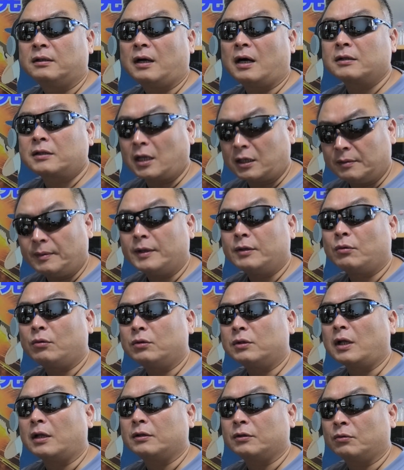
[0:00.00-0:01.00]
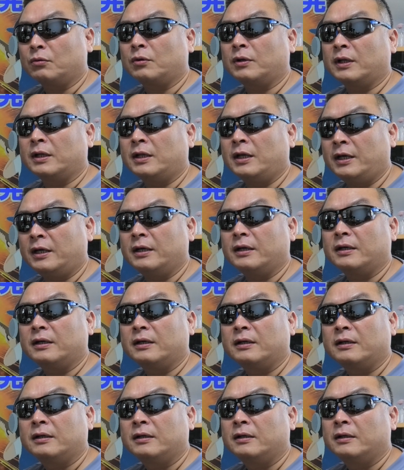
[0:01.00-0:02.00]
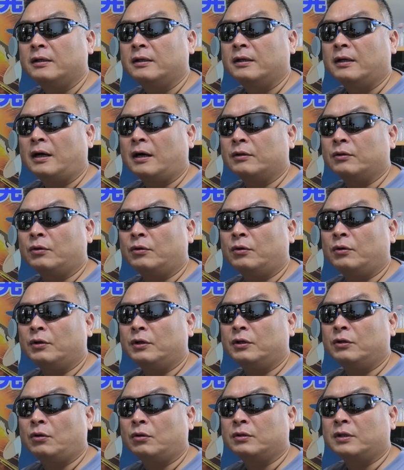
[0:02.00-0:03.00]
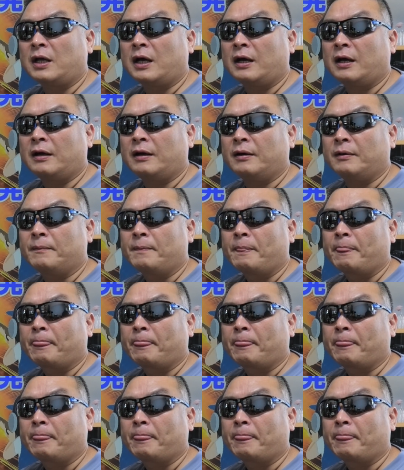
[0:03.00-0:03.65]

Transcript: 当たり前のことなんだよこれねあのいろんな